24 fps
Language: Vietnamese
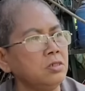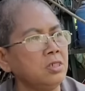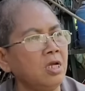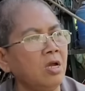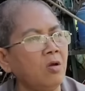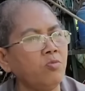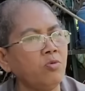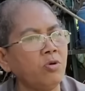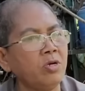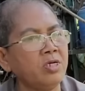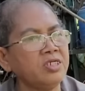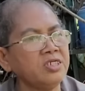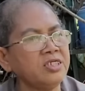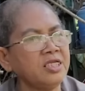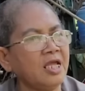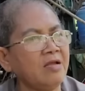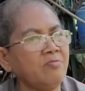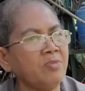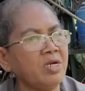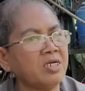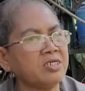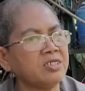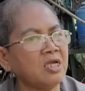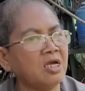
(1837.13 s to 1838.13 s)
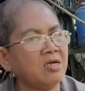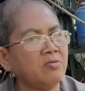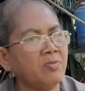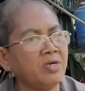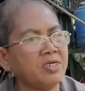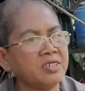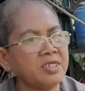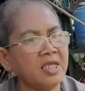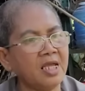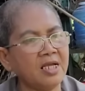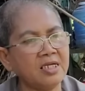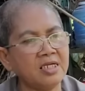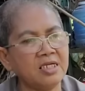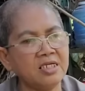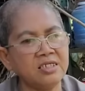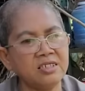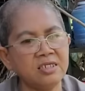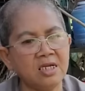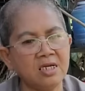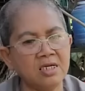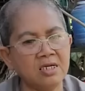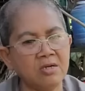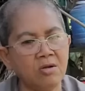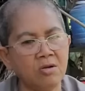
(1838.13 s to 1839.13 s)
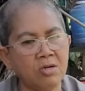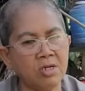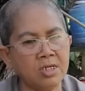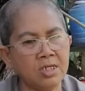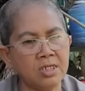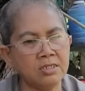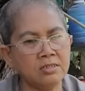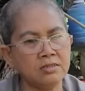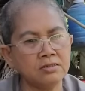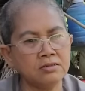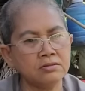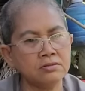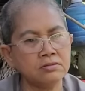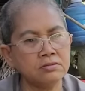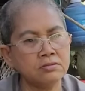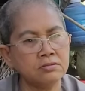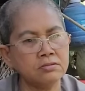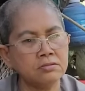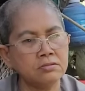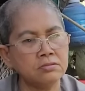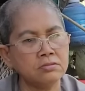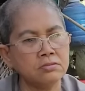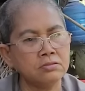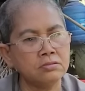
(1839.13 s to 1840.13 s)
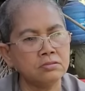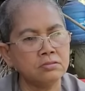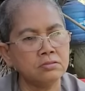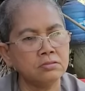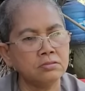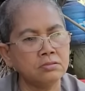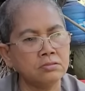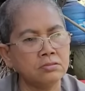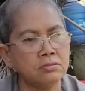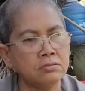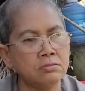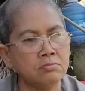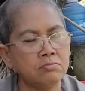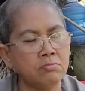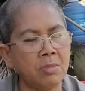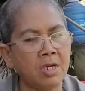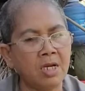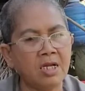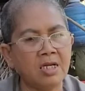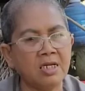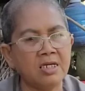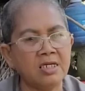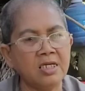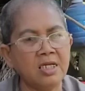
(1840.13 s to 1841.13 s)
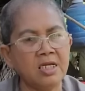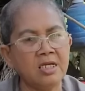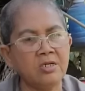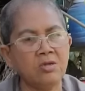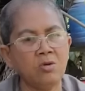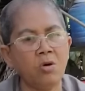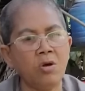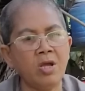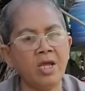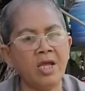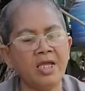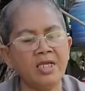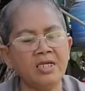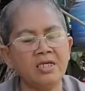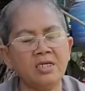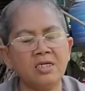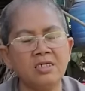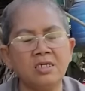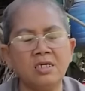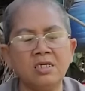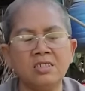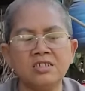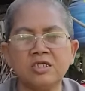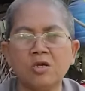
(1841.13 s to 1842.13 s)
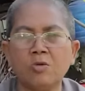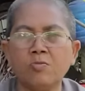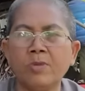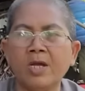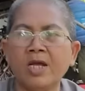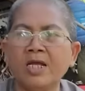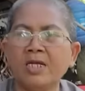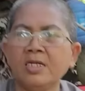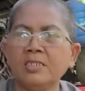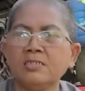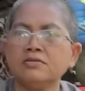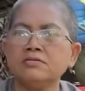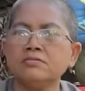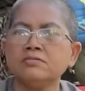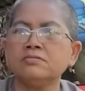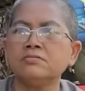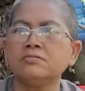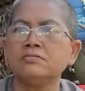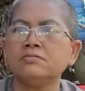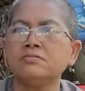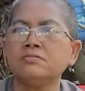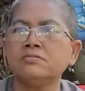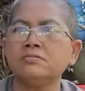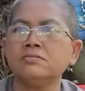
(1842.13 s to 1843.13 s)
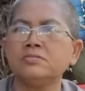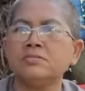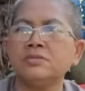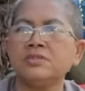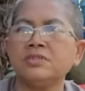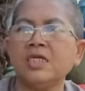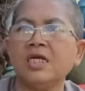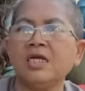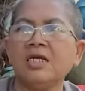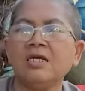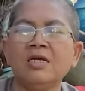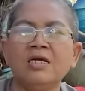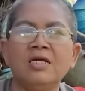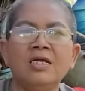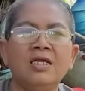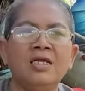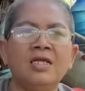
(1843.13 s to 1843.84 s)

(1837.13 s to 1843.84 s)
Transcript: không có ánh sáng mặt trời mặt trăng hết trơn con ơi mà ngang có hai người gượt sao má chắc là